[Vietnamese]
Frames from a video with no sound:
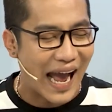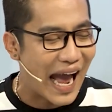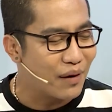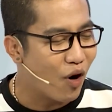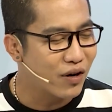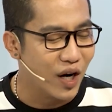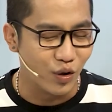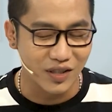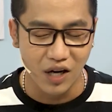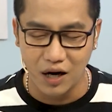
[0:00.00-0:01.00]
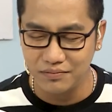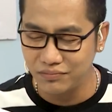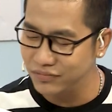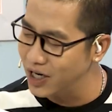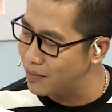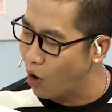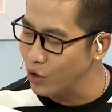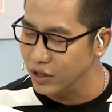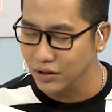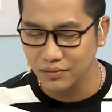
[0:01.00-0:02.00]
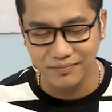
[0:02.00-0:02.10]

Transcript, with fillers: Cả hai món đều rất thơm, rất bổ dưỡng.